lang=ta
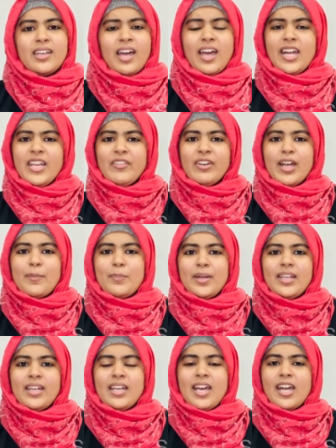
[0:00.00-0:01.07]
ஆனால் இவங்க
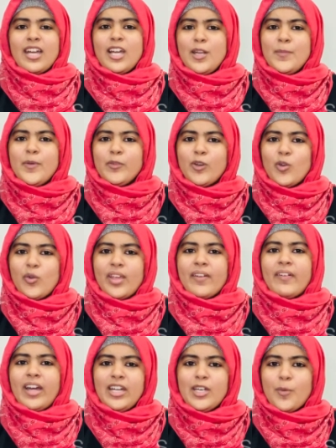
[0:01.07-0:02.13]
அப்படி இல்லை ஆனாலும் இவங்களுடைய
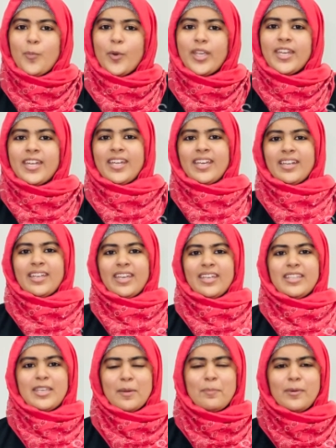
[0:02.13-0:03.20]
வாழ்க்கை போய்கிட்டே இருக்குது
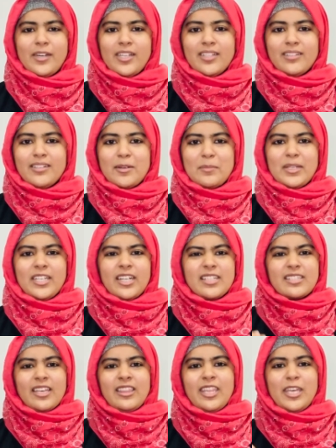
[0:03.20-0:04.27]
இது எப்படி அப்படிங்கிற
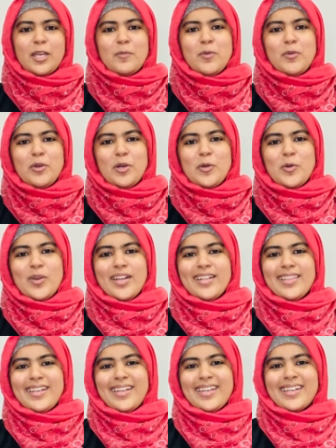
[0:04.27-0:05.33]
சந்தேகம் இவங்களுக்குள்ளே
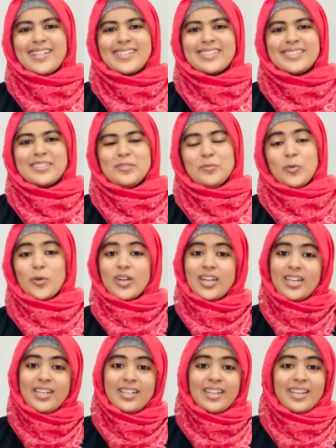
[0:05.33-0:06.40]
இருந்துக்கிட்டே இருக்குது ஒரு
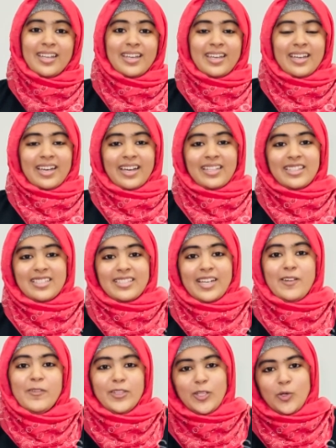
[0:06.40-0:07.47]
நாள் அந்த
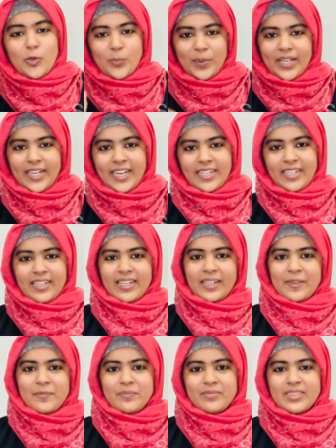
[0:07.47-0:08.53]
செல்வந்தரை கூப்பிட்டே
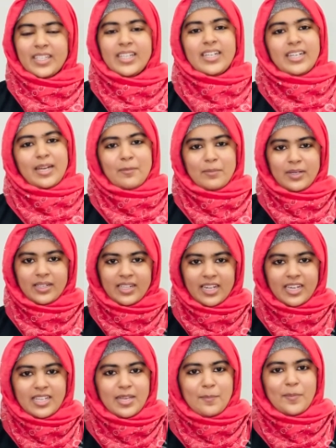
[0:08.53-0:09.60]
கேட்டுடுறாங்க எங்க நம்ம
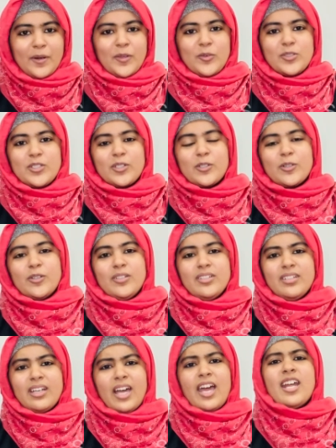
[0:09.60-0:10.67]
நிறைய பணம் வச்சுருக்குறோம்
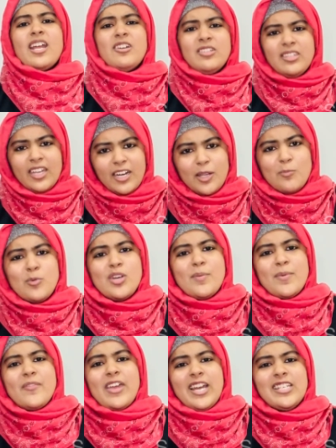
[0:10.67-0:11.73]
ஆனாலும் தினமும்
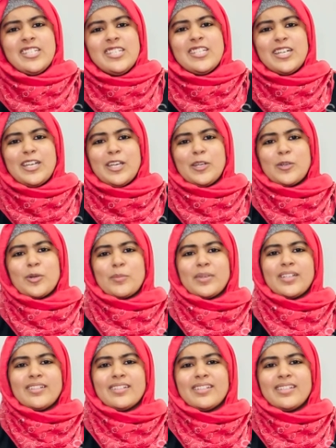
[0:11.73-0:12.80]
நம்ம வேலை செஞ்சுக்கிட்டே
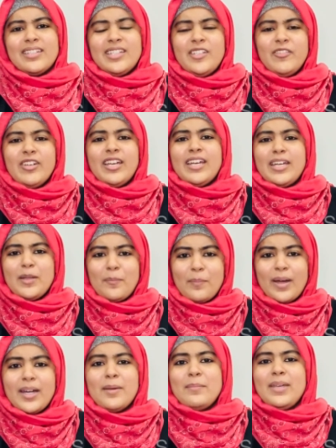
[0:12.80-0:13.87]
இருக்கிறோமே இவங்க கிட்ட
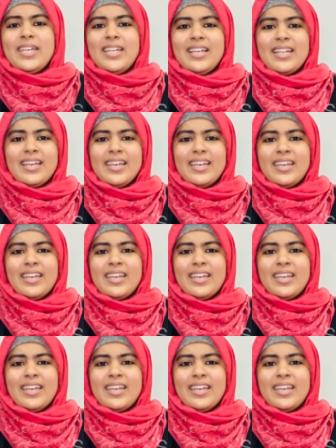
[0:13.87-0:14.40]
பணமே இல்லை